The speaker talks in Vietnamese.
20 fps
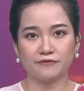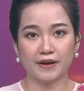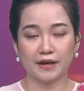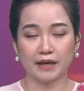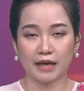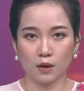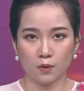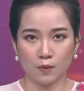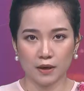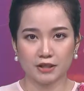về
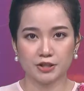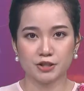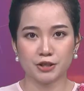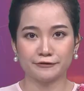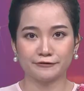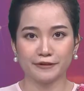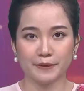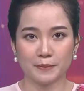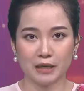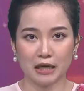kế hoạch cho
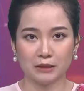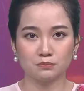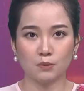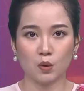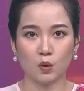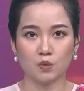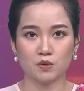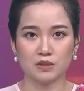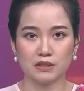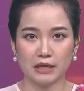phép cán
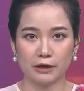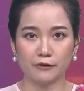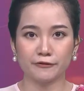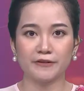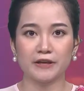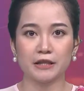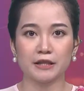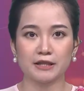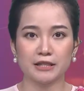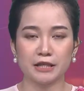bộ, giáo
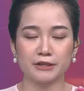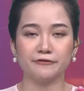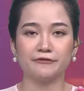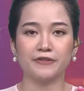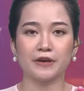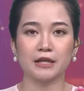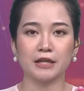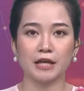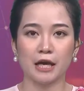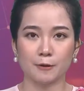viên, nhân
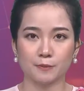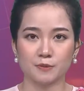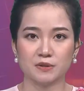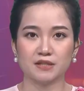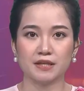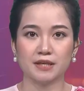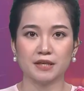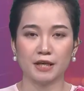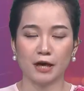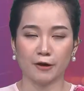viên, học
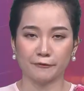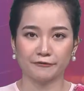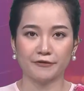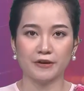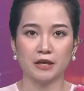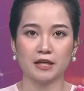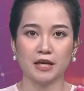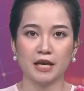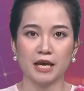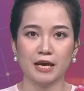sinh, học
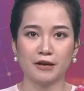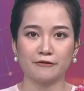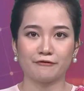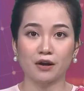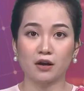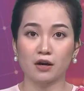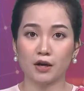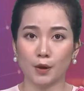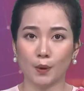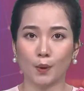viên và
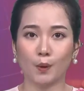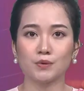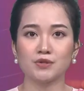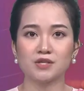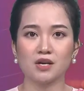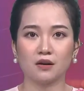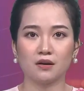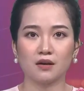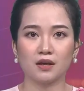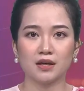người hỗ
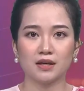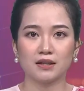trợ,